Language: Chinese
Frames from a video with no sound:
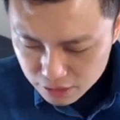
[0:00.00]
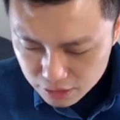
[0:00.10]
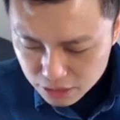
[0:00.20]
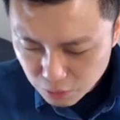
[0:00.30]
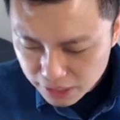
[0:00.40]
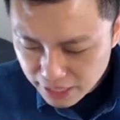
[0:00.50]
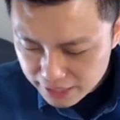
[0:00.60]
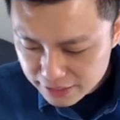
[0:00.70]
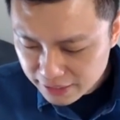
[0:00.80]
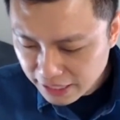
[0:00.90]
喜欢它
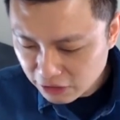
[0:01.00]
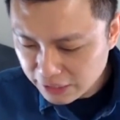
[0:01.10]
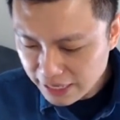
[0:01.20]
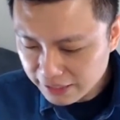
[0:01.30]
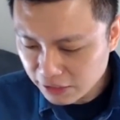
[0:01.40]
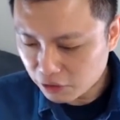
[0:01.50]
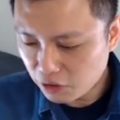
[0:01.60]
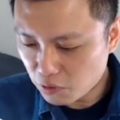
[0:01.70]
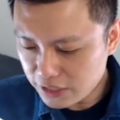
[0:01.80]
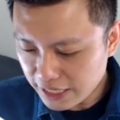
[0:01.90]
简单又带一点有
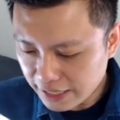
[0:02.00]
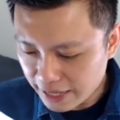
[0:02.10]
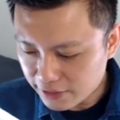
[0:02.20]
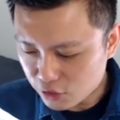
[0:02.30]
流线感的